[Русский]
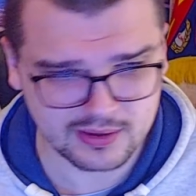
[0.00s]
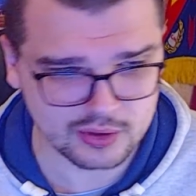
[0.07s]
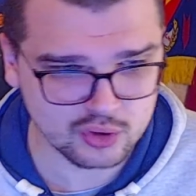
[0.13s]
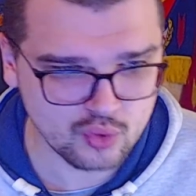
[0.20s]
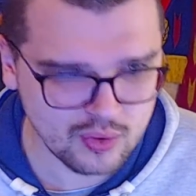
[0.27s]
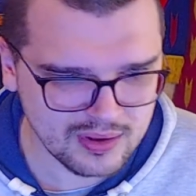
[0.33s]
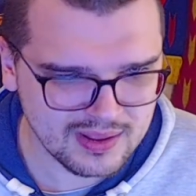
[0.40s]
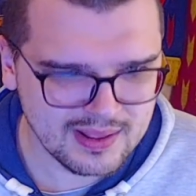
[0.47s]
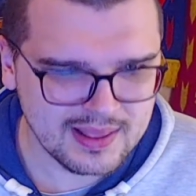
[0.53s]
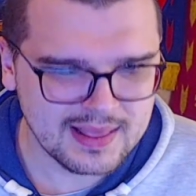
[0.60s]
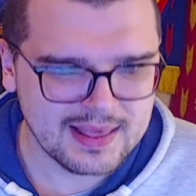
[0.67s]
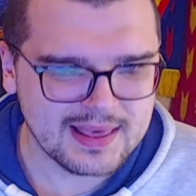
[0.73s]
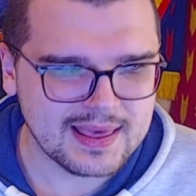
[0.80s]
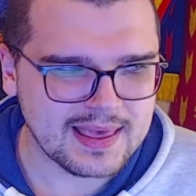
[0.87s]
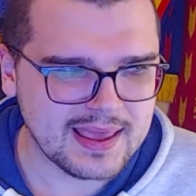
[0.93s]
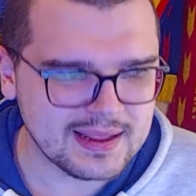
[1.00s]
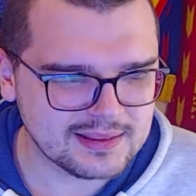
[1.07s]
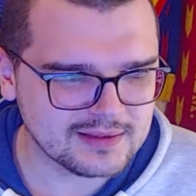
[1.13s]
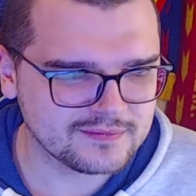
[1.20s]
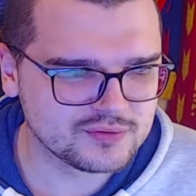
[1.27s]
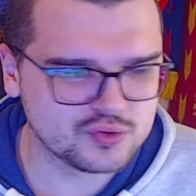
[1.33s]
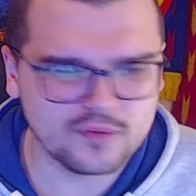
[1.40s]
Но это
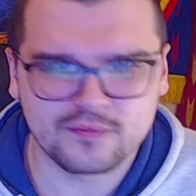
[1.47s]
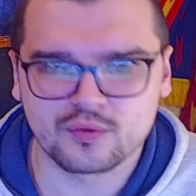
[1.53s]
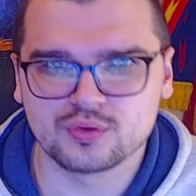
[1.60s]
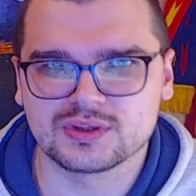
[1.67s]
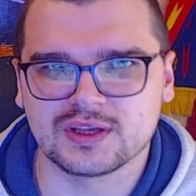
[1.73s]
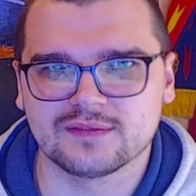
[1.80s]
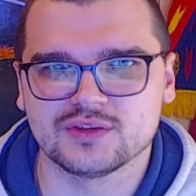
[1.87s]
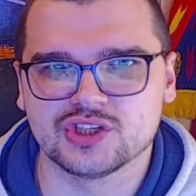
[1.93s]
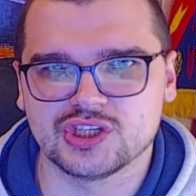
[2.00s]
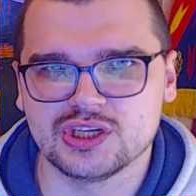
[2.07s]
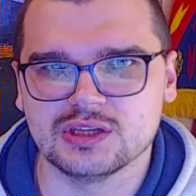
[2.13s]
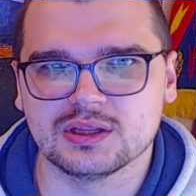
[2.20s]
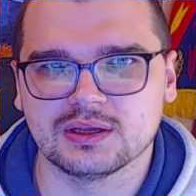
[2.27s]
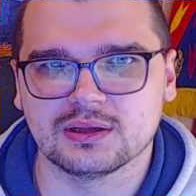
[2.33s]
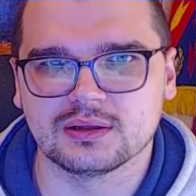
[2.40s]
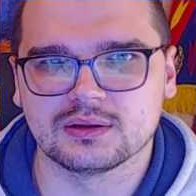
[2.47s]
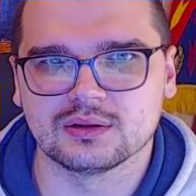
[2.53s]
все вкусовщина.